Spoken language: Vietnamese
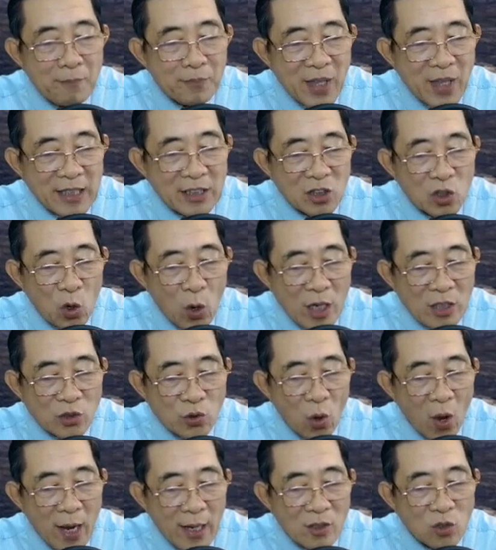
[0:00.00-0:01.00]
thanh loạt
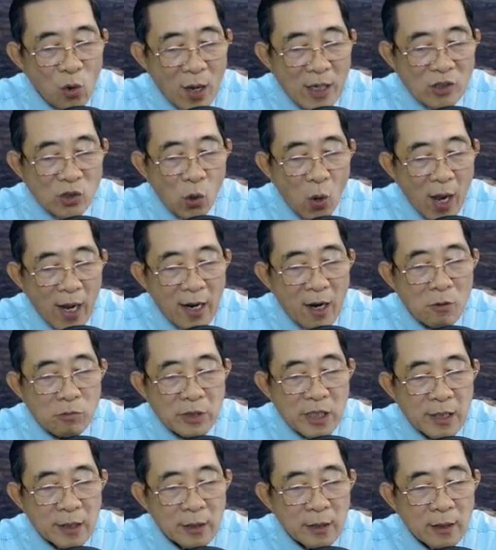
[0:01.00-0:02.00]
soạt loạt soạt không
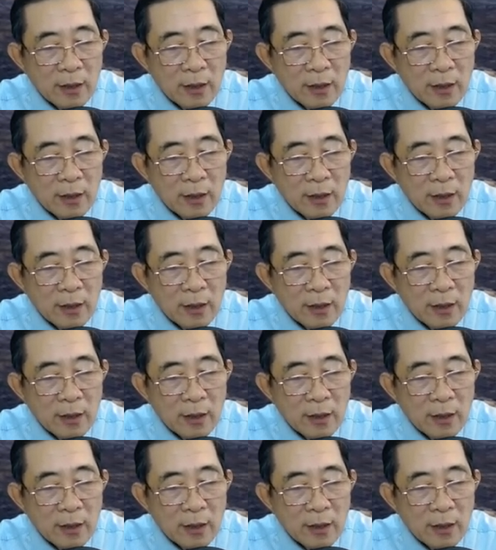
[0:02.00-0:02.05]
dứt.